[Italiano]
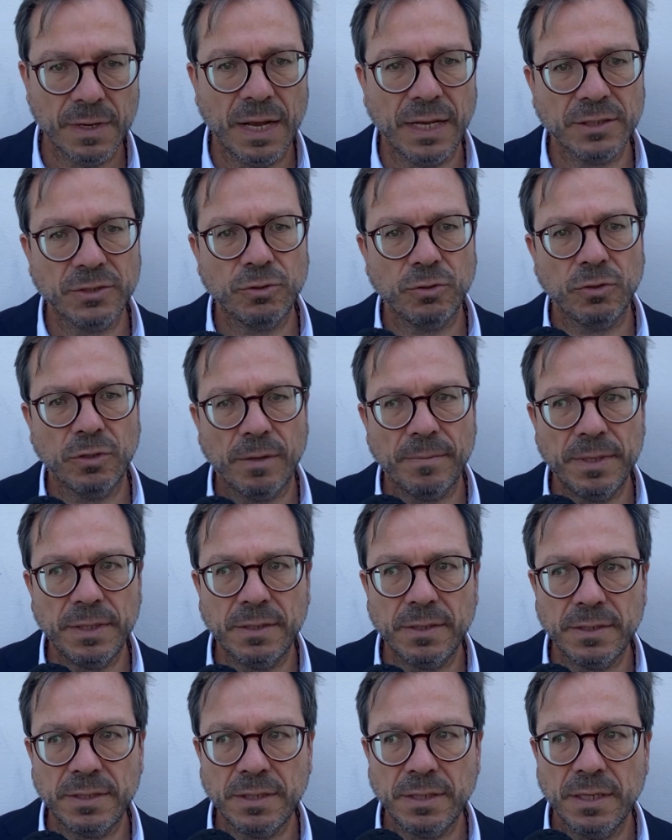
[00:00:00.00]

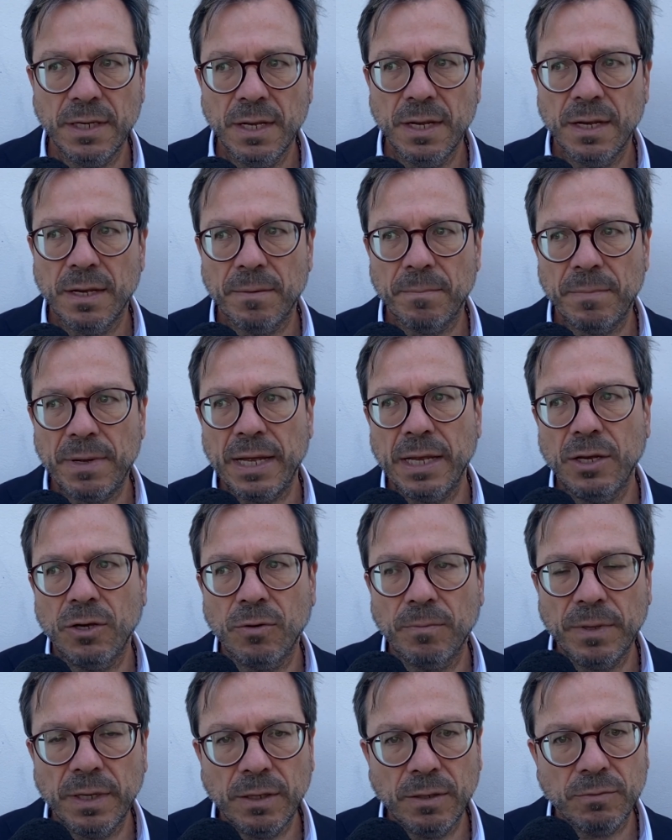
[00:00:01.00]
Assolutamente sì, mai
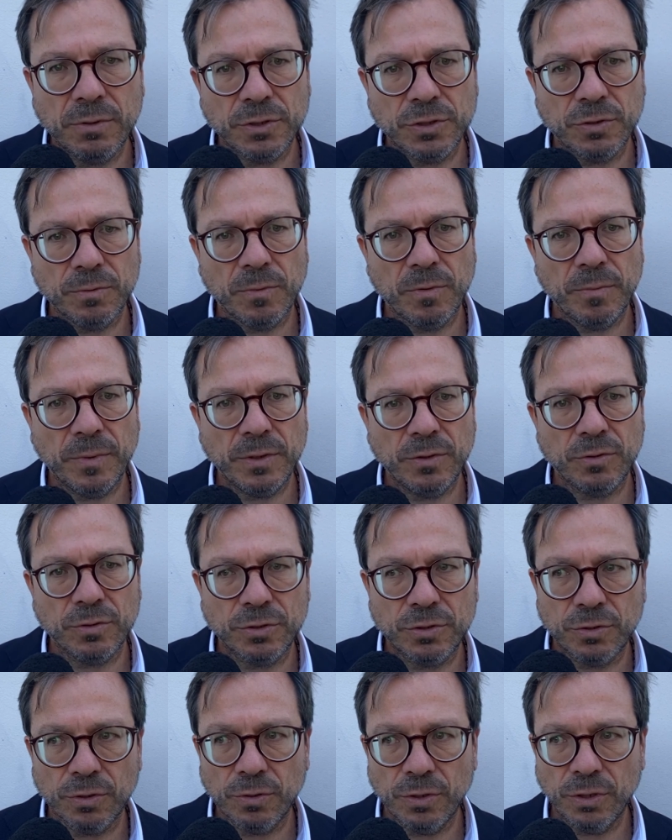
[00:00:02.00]
come in questo momento
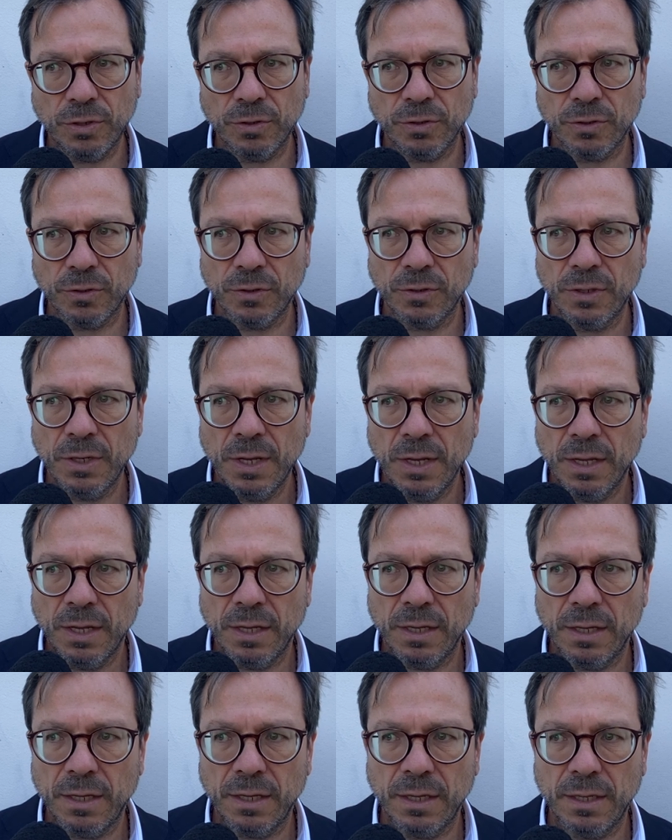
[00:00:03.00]
storico
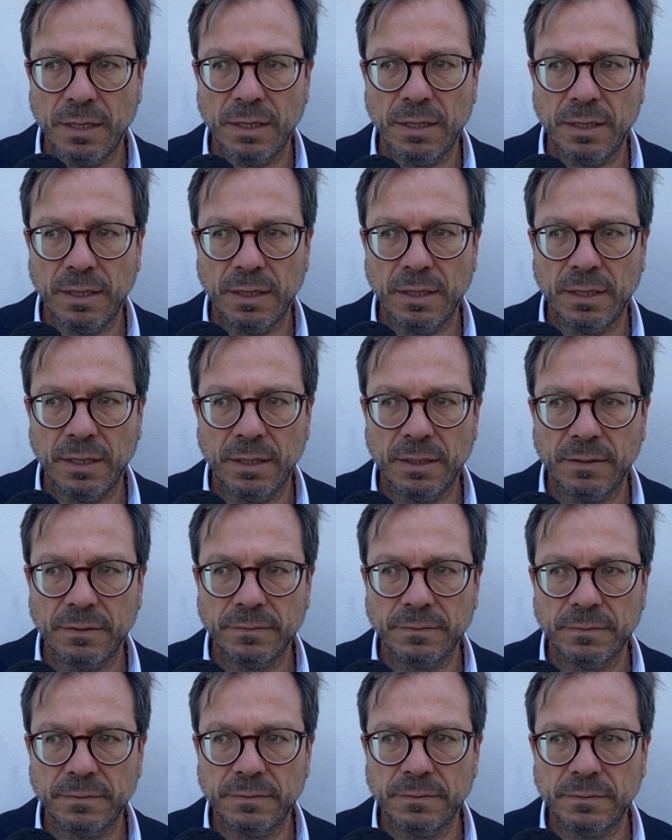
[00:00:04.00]
eh,
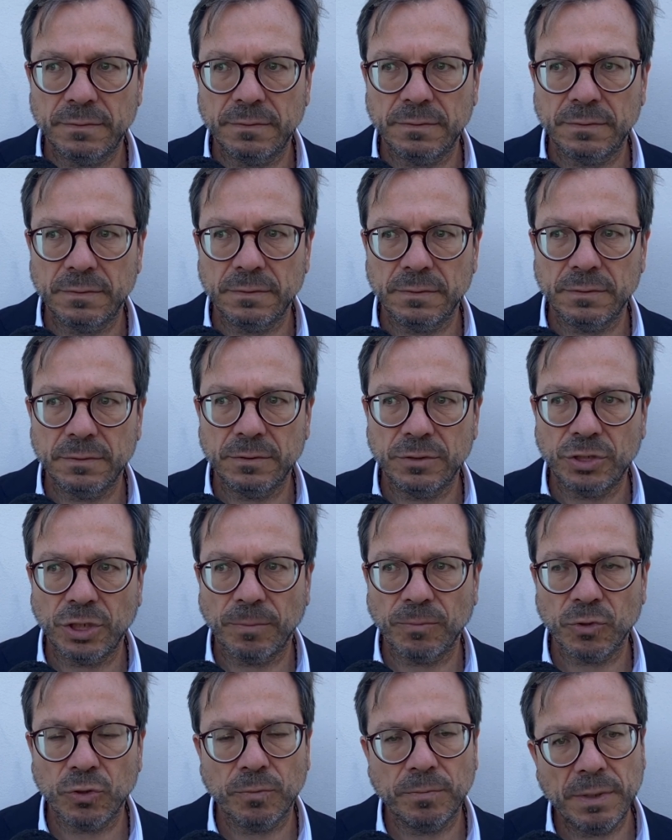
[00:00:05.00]

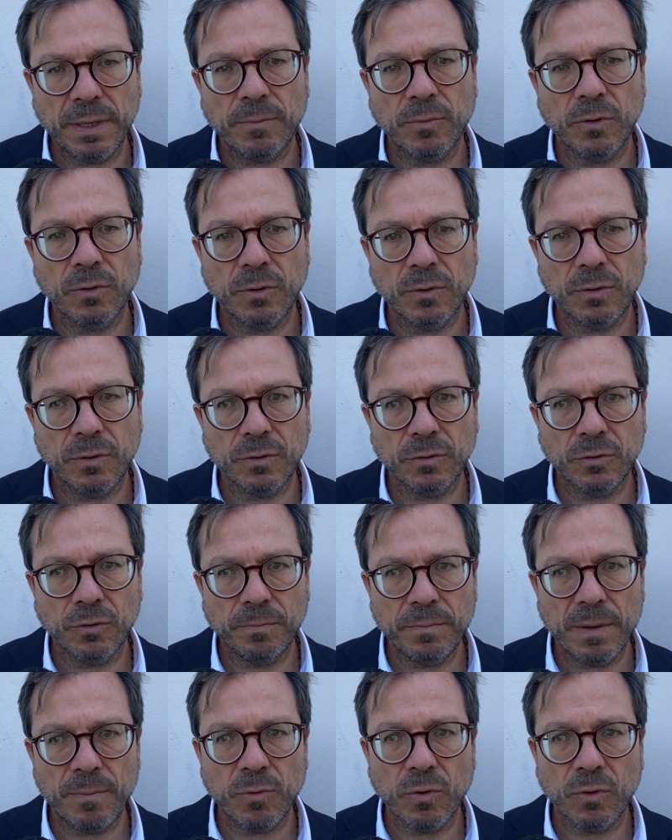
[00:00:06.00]
diciamo, dobbiamo,
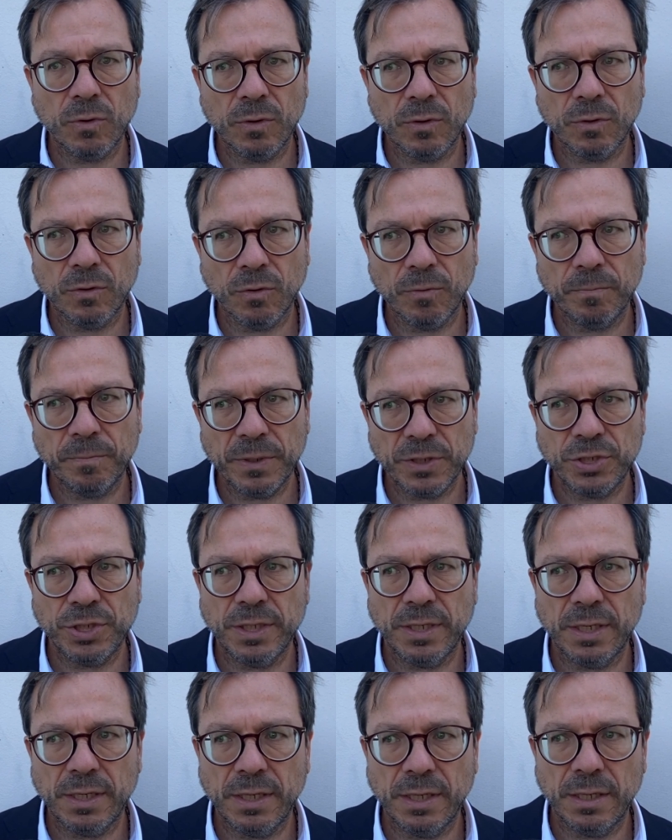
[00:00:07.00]
dobbiamo, con
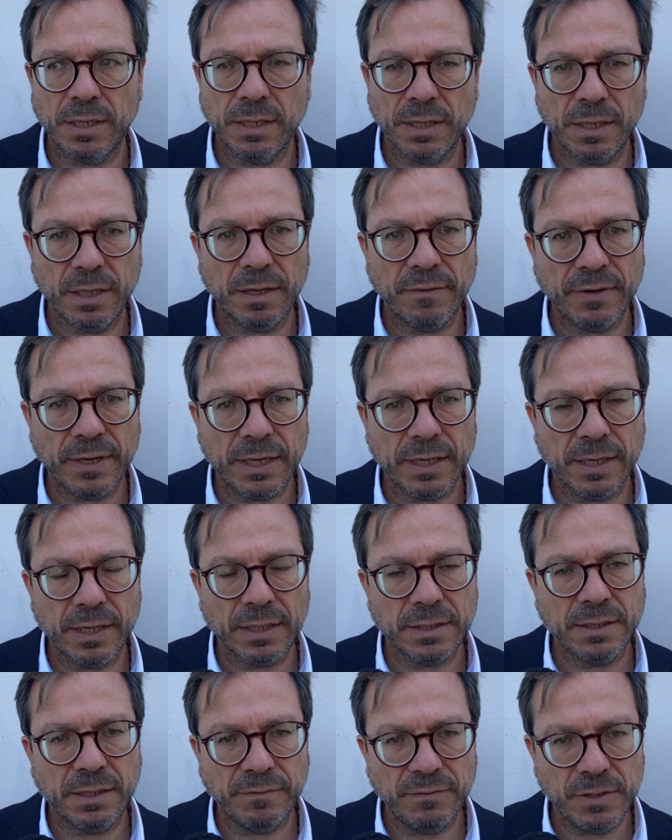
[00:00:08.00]
piacere rilevare
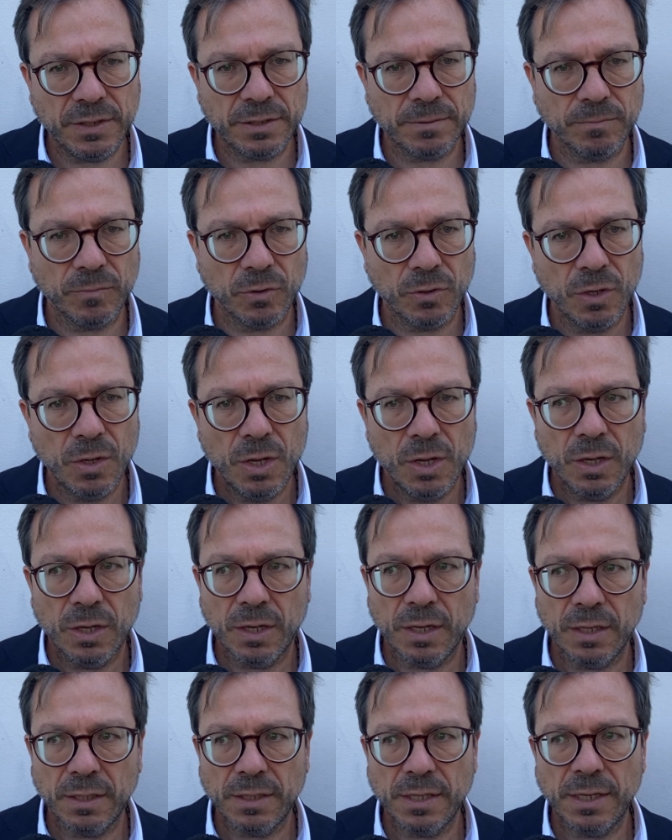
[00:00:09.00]
l'attivismo
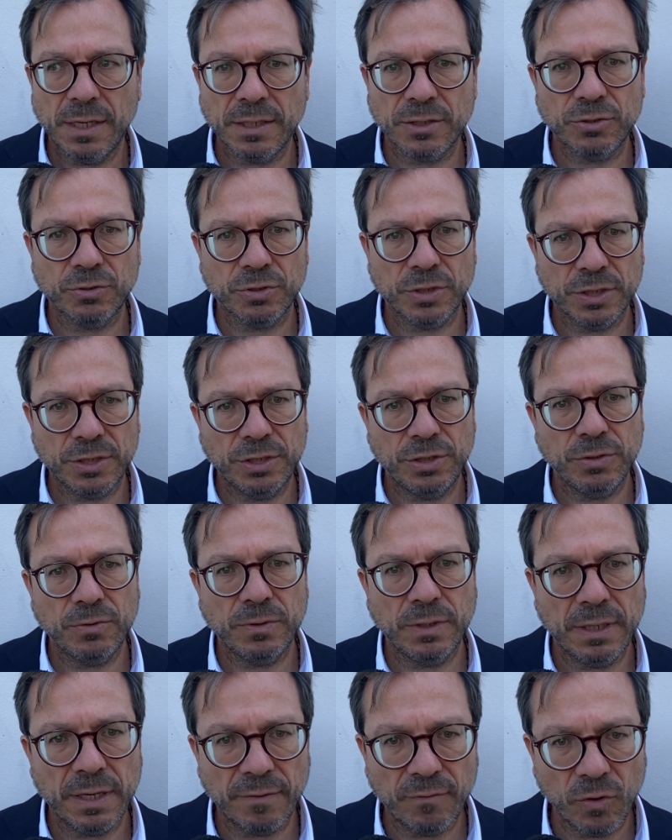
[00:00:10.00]
eh, delle
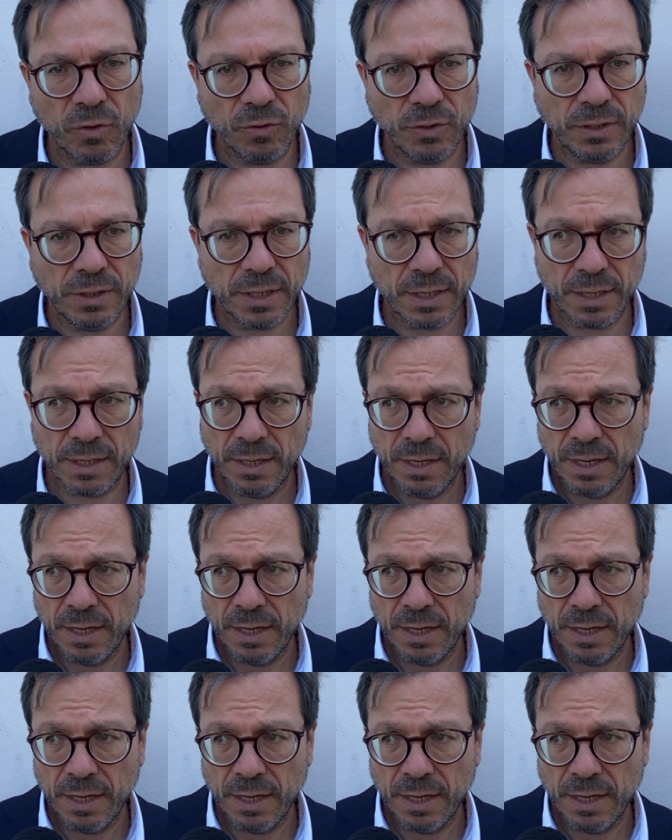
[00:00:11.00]
associazioni, la voglia